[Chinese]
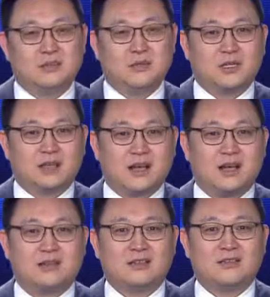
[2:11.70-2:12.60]
那么
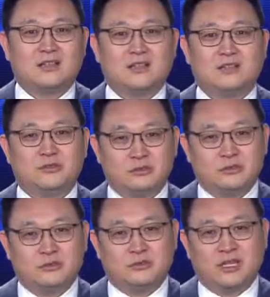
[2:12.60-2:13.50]
看了这个
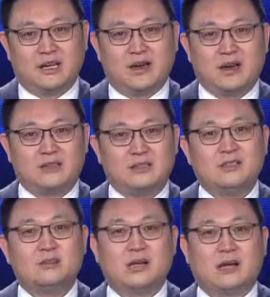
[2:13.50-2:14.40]

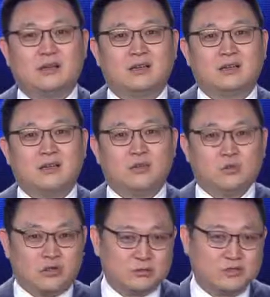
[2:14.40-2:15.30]
996.ICU 啊，
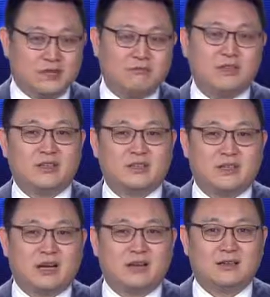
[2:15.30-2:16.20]
我就想问一
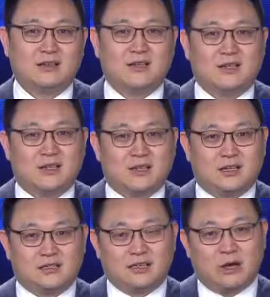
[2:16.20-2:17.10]
下，
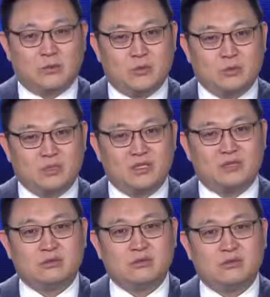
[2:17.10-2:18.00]
在我们
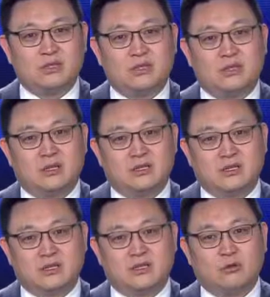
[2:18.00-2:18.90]
评论
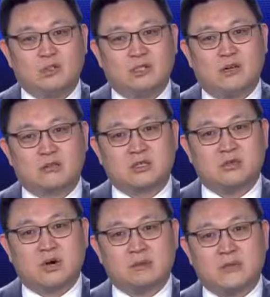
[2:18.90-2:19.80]
这个都挺好
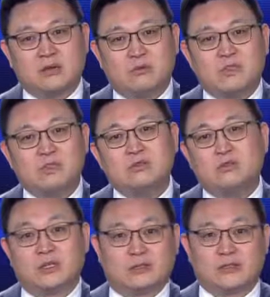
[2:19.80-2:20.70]
丑化美国生
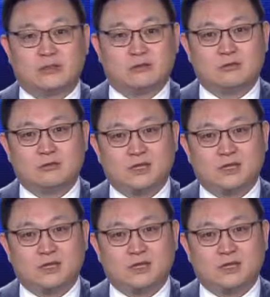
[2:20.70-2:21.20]
活的时候，